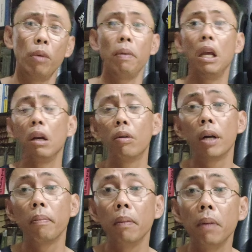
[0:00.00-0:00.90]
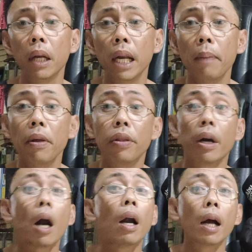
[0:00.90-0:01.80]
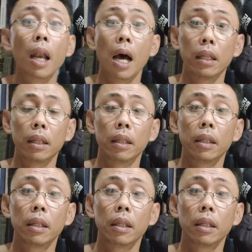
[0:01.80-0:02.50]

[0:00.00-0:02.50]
Ano ba yung lure na bibili namin? There are a lot.